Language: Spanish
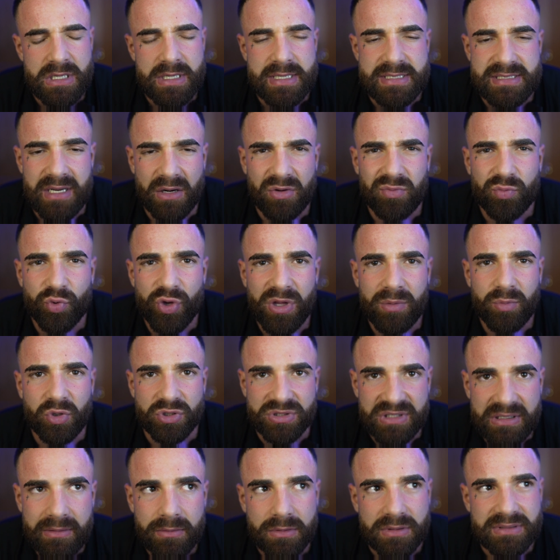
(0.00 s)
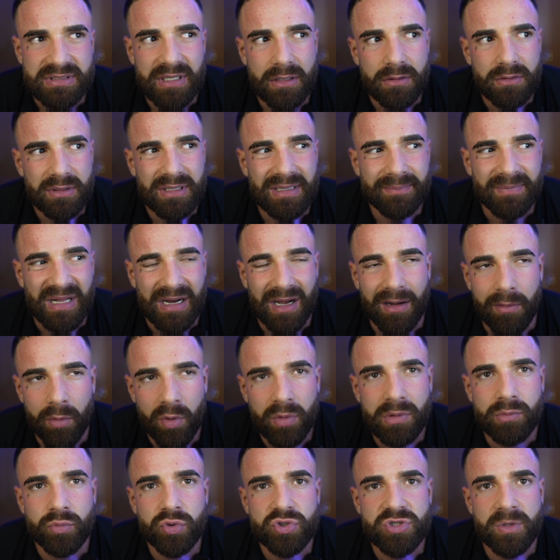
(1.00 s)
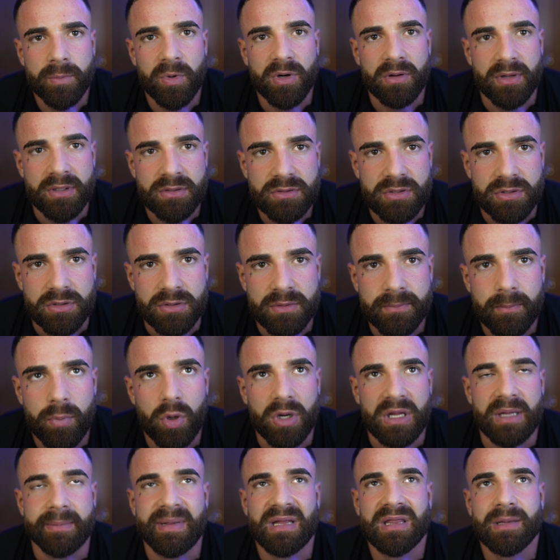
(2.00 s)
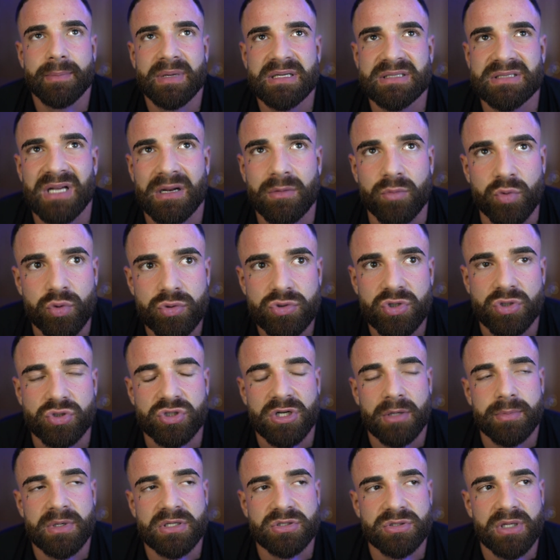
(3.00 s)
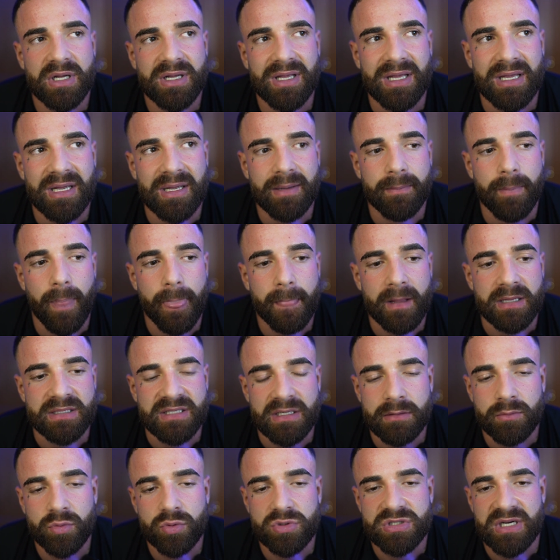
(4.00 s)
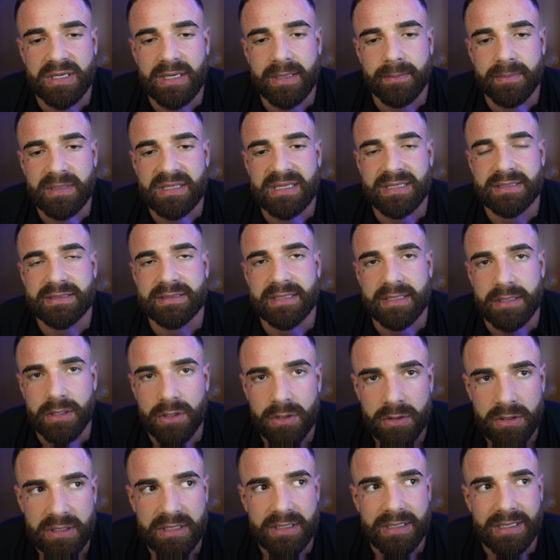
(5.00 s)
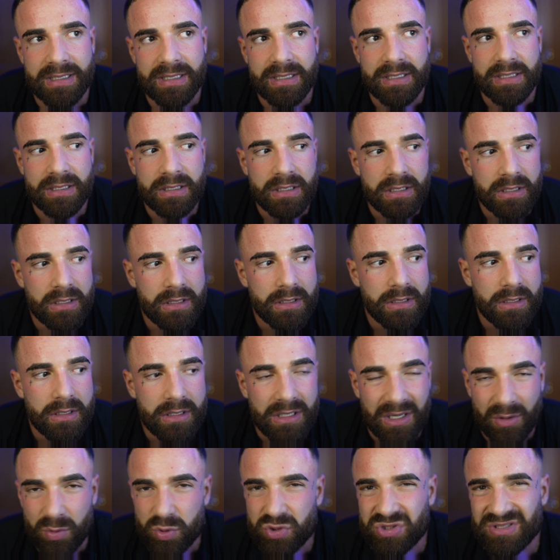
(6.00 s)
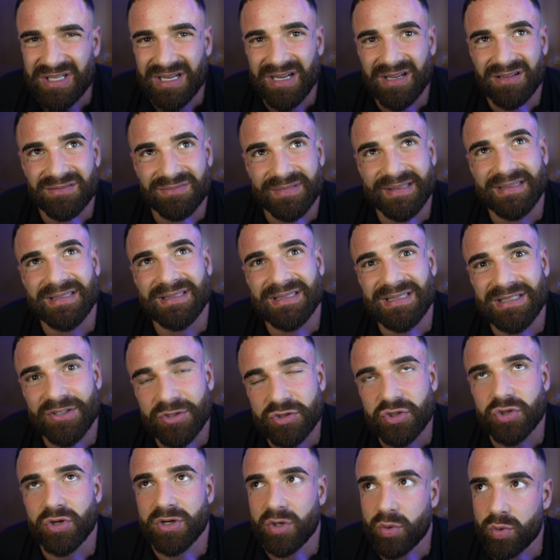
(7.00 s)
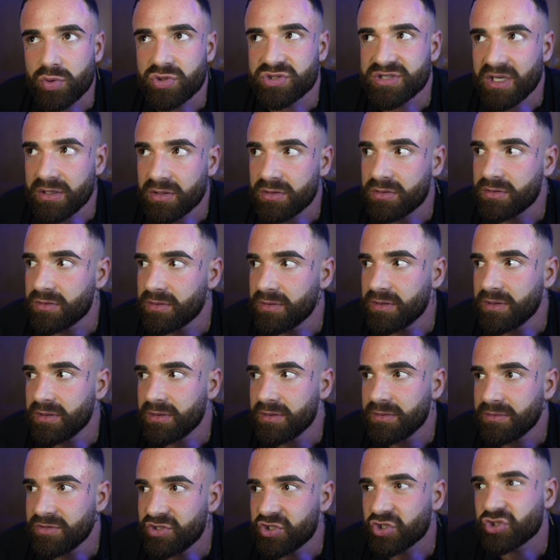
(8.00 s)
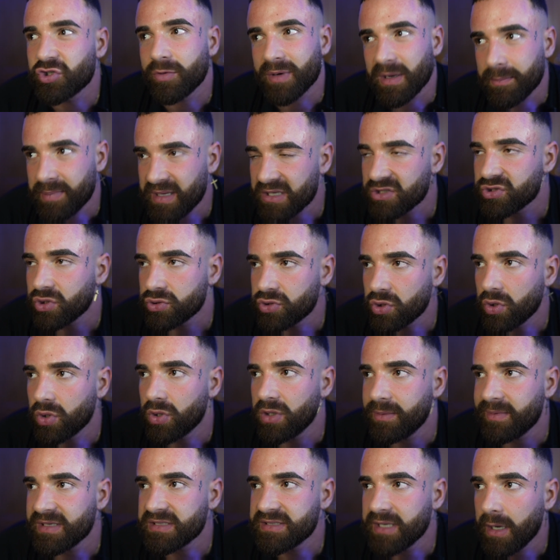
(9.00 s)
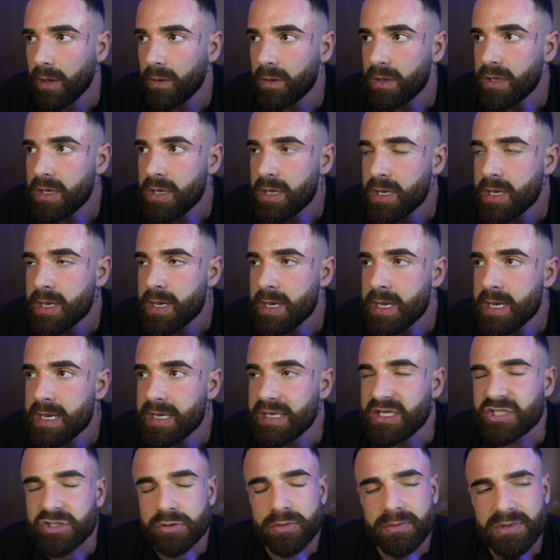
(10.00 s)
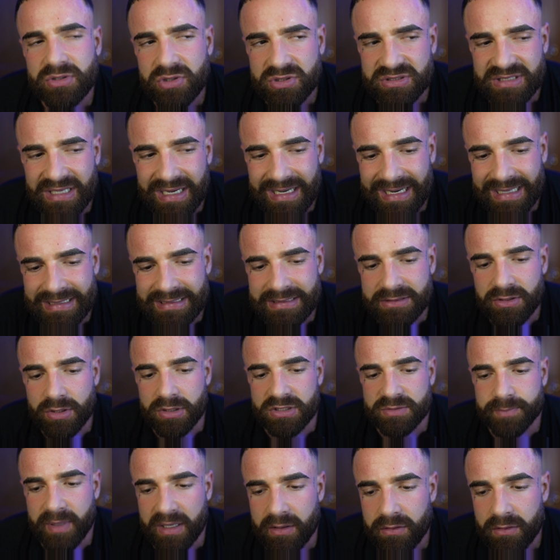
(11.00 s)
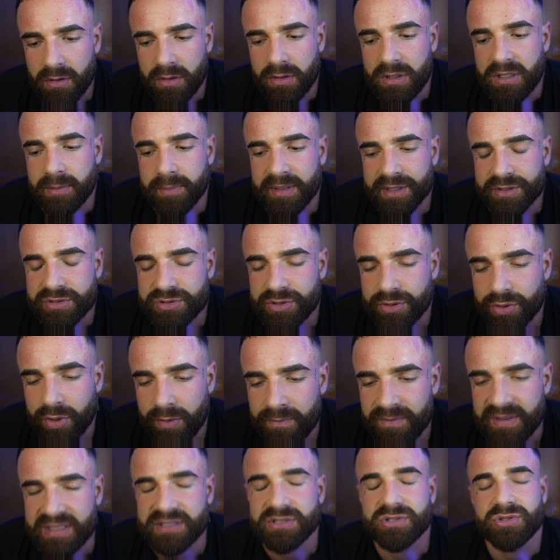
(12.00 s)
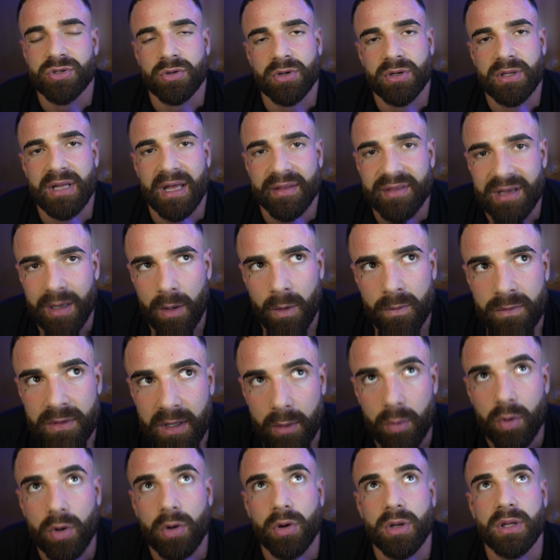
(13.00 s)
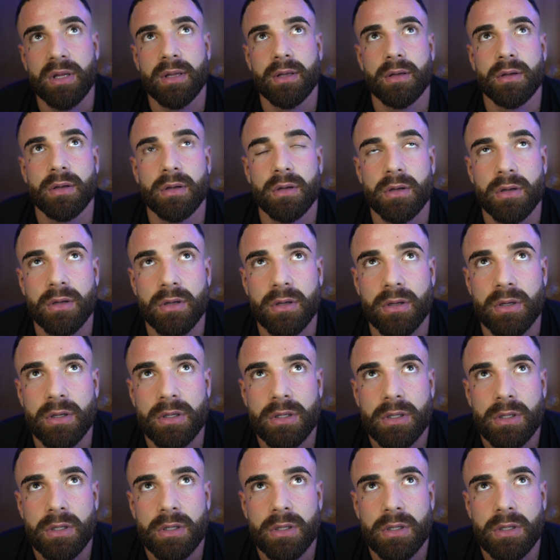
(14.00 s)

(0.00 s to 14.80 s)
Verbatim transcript: es algo muy emotivo, es algo que me remueve mucho por dentro, porque me hace pensar mucho. Soy una persona que, que tiene mucha vida interior y que le gusta, y no solo le gusta, ¿no? Yo sobrepienso todo demasiado. Y son momentos de gran introspección y pienso dónde estoy, hacia dónde voy. Eh.